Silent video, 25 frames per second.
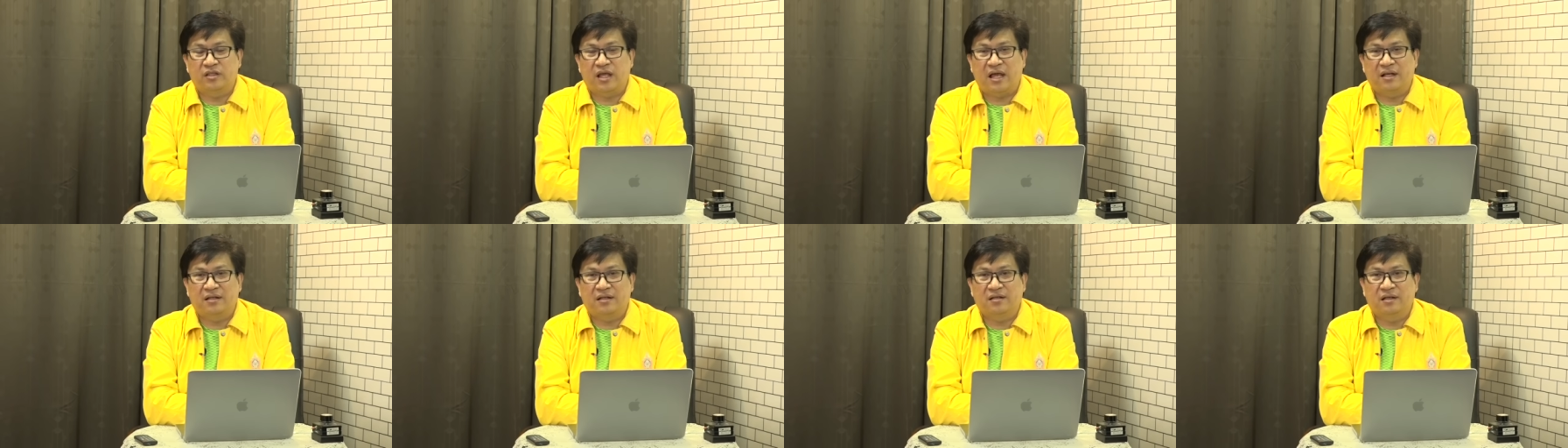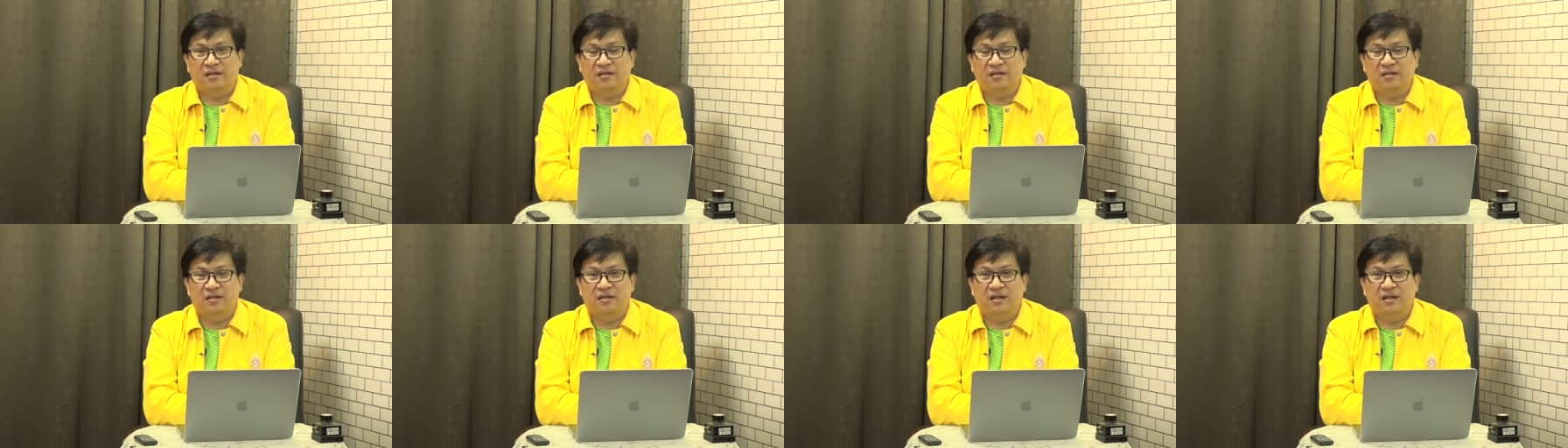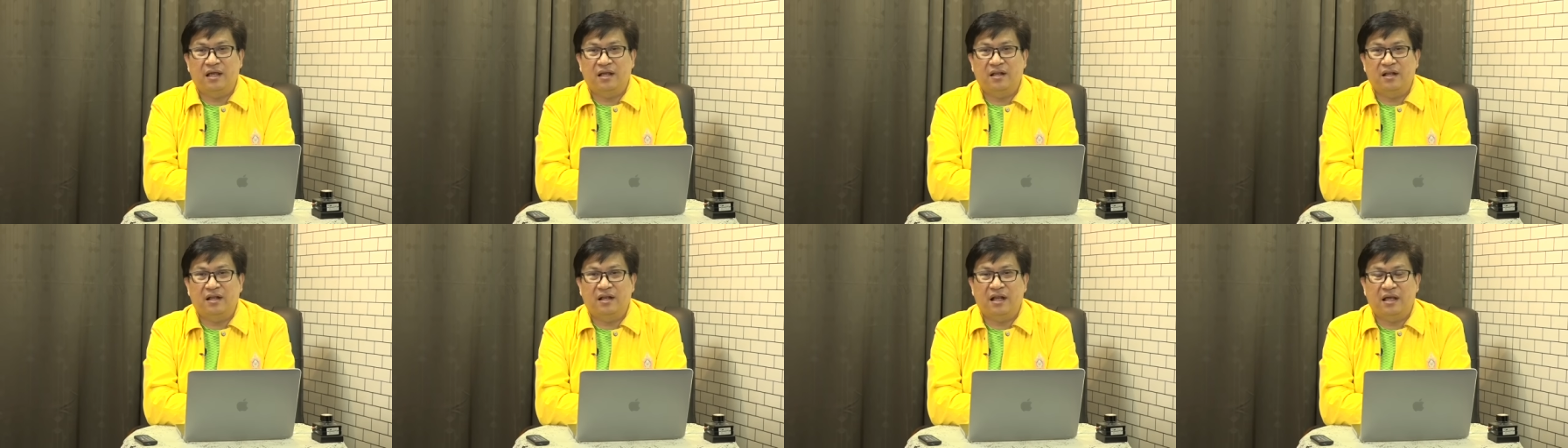ต้านเกิดขึ้น
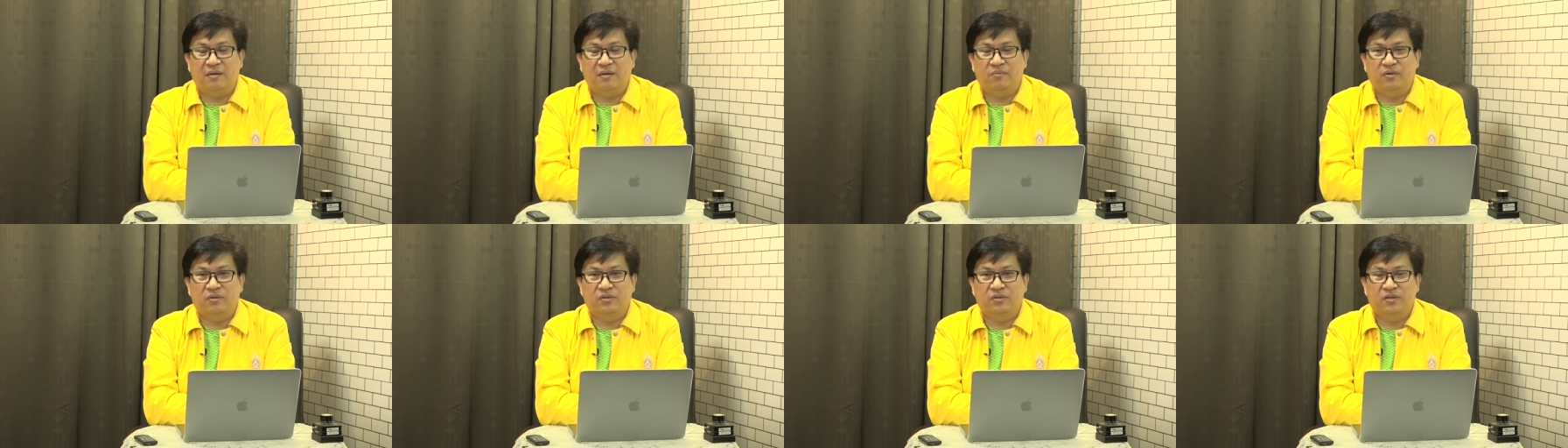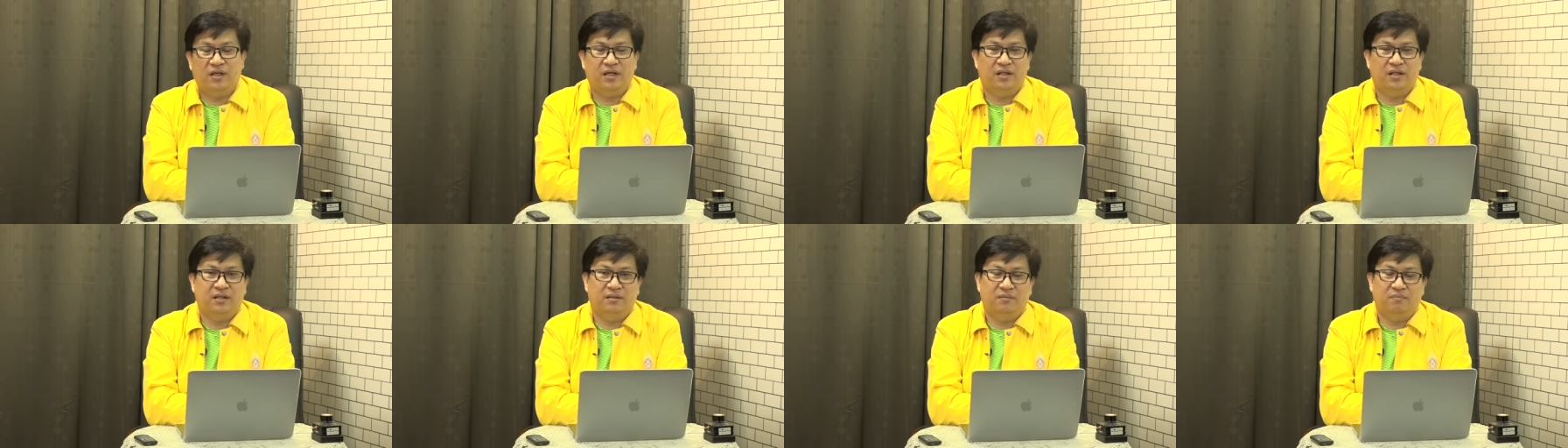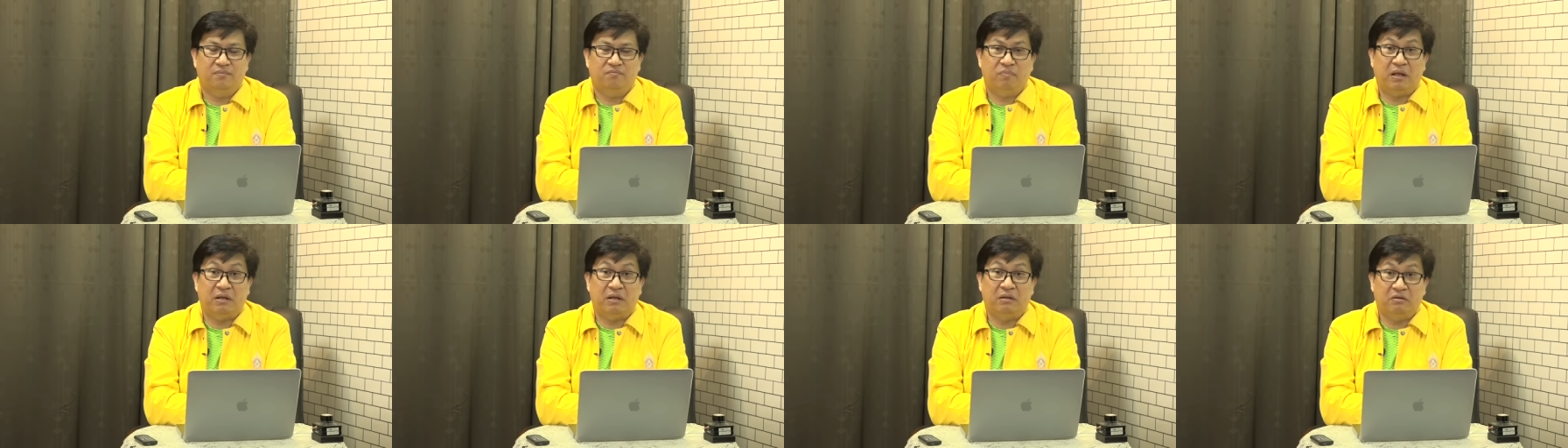ในหลายๆประเทศ
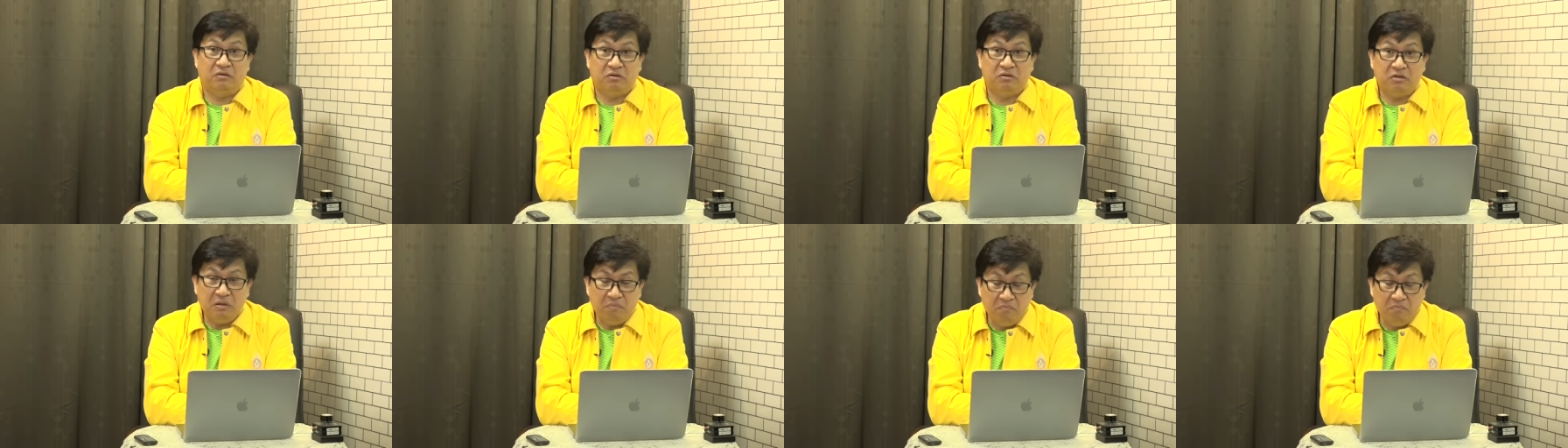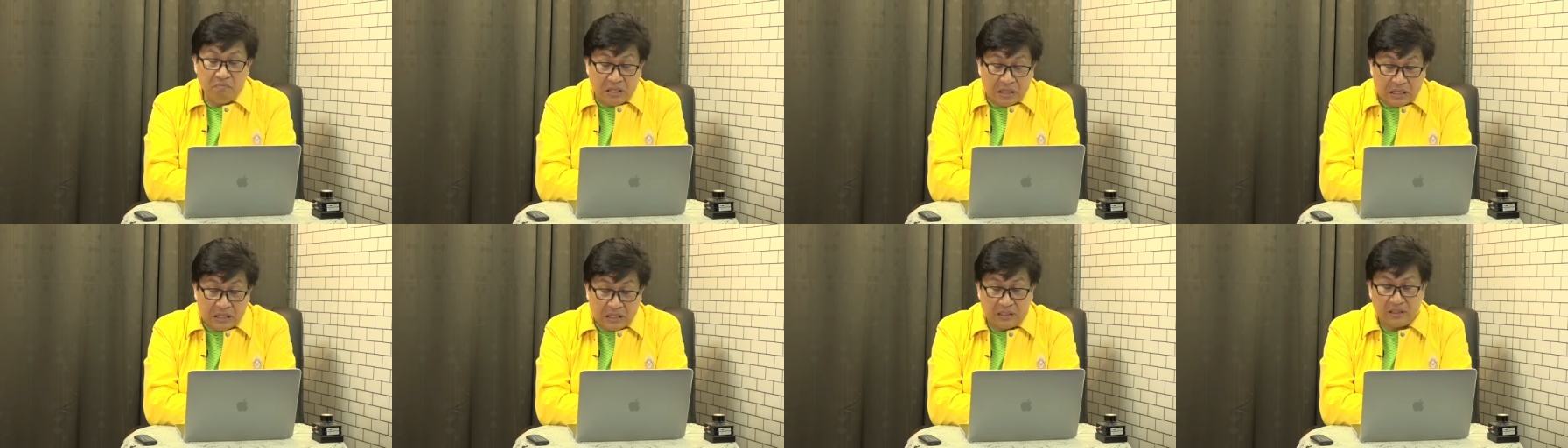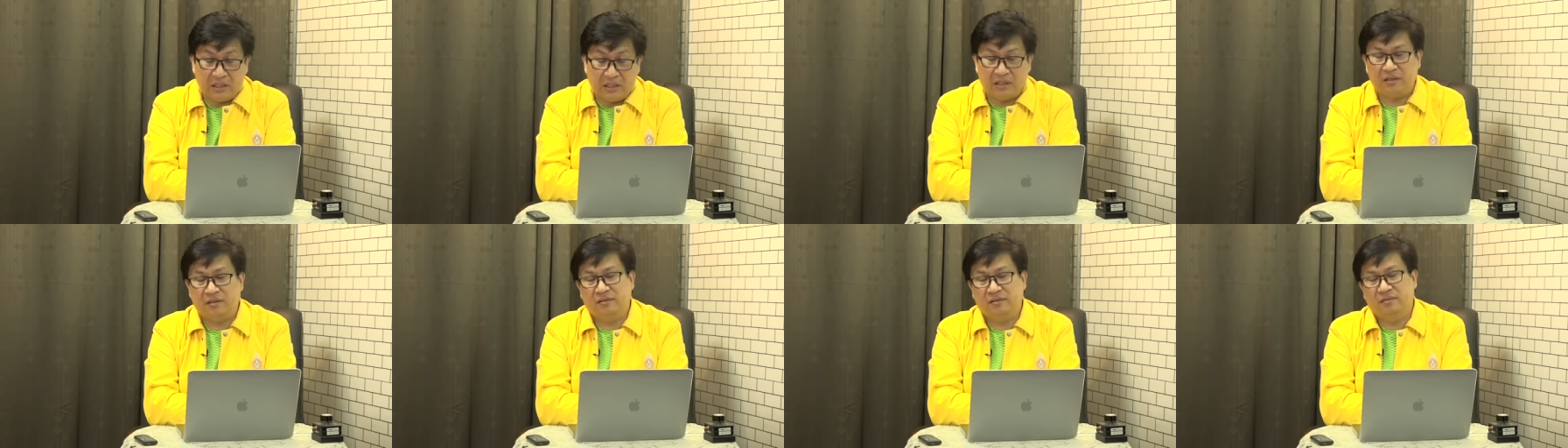เป็นเครื่องมือ
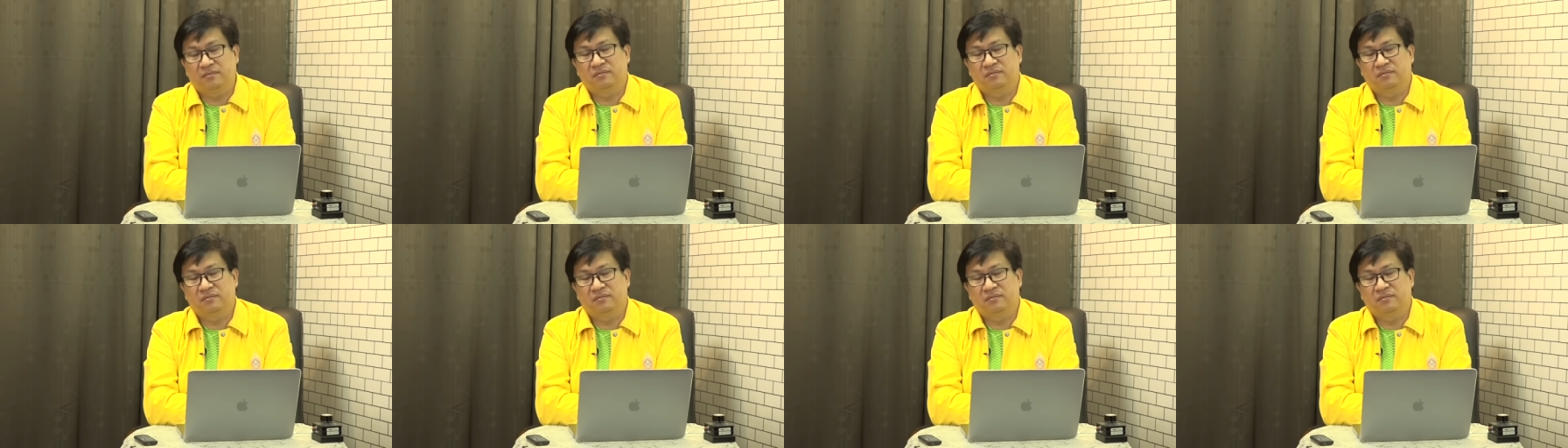นะ